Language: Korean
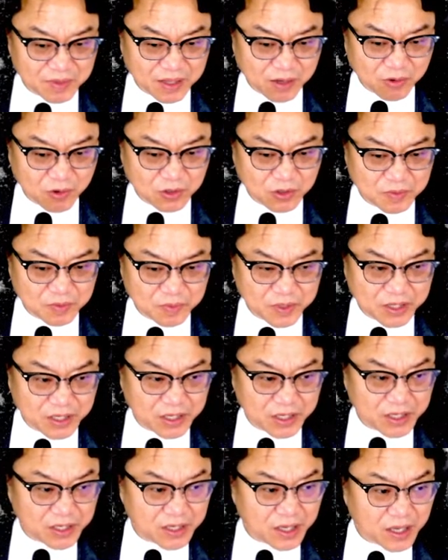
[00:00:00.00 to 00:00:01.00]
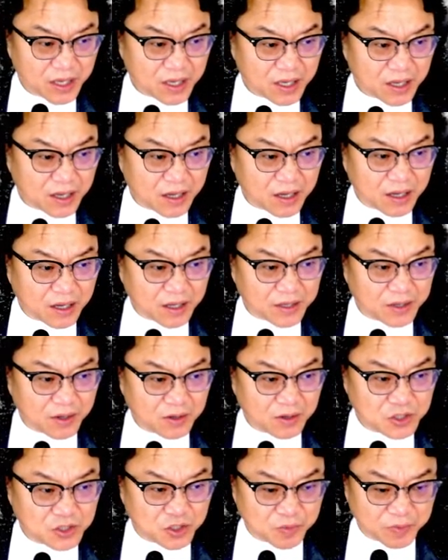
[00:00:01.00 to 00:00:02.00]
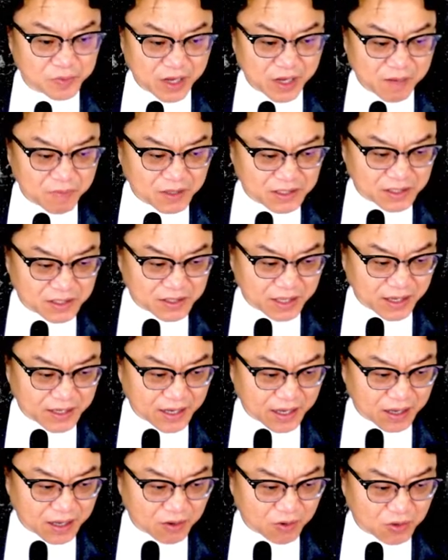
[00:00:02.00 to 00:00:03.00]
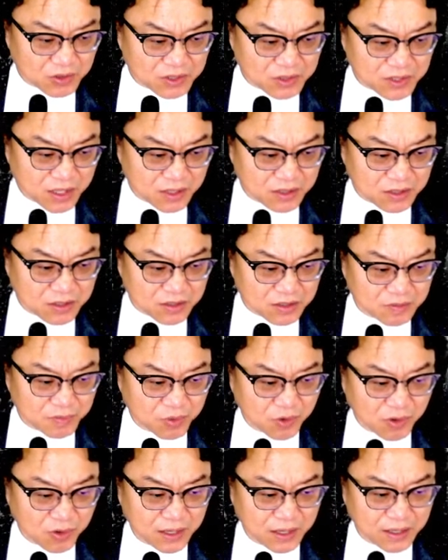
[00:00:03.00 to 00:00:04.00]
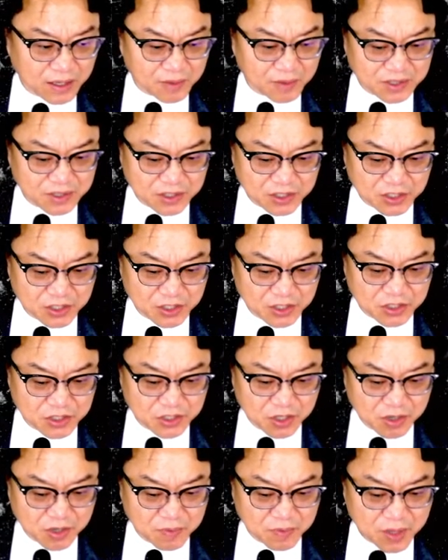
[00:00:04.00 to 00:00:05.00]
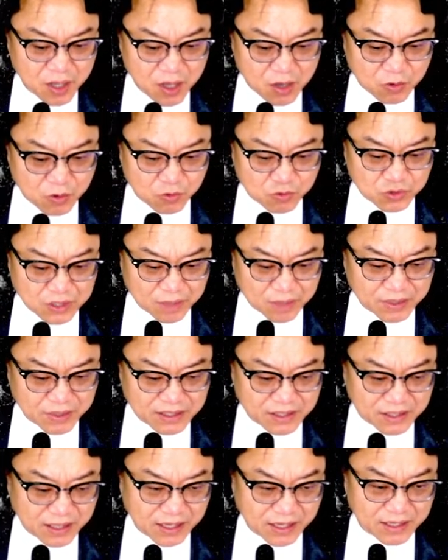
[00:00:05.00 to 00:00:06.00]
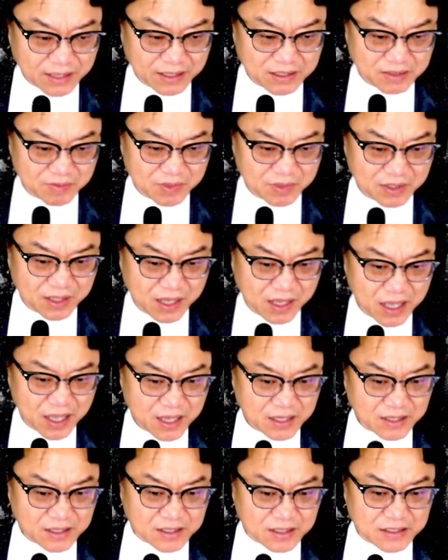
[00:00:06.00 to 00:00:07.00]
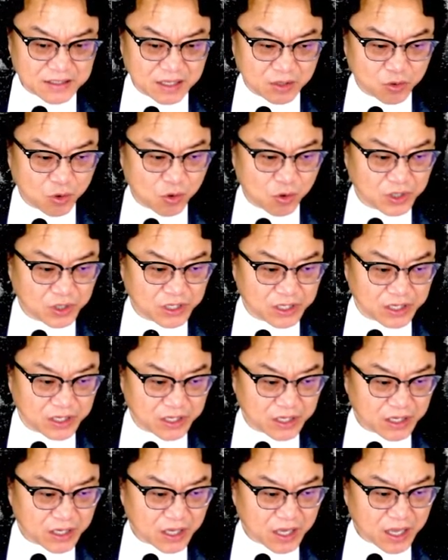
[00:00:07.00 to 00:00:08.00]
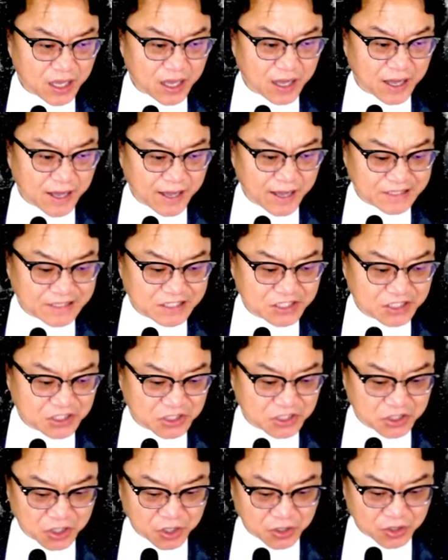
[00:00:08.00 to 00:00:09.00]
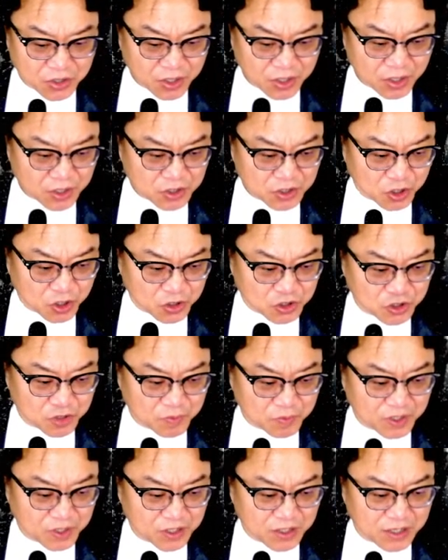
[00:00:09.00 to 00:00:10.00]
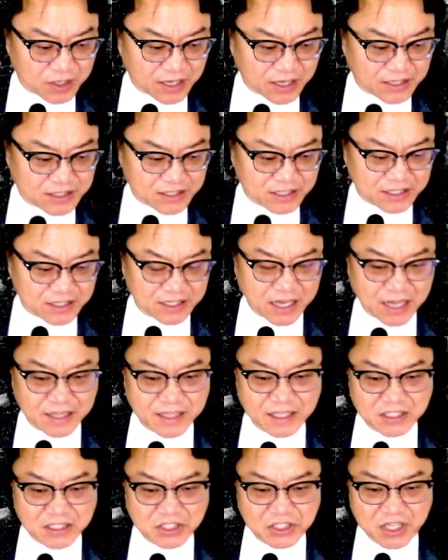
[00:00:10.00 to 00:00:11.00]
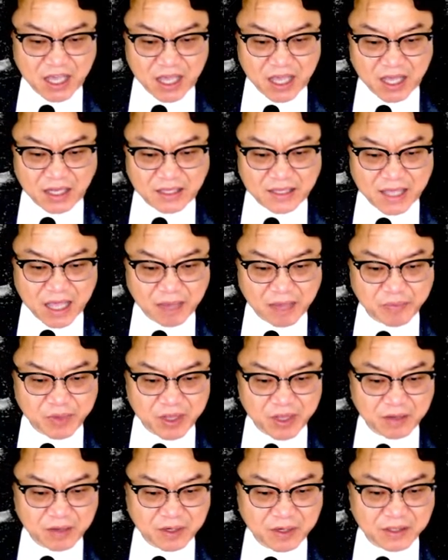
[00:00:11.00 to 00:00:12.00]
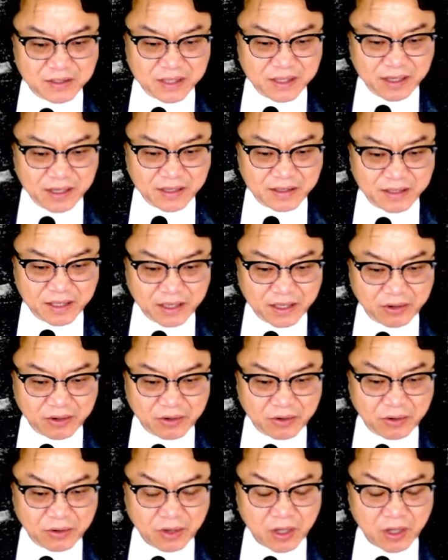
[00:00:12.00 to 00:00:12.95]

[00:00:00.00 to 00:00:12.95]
코스피 어, 영 점 일 퍼센트 하락, 코스닥은 큰 폭 하락하면서 이 점 구삼 퍼센트 하락했습니다. 자, 동이 아, 직전 저점 인근까지 양대 시장 다 밀려버린 상황인데요.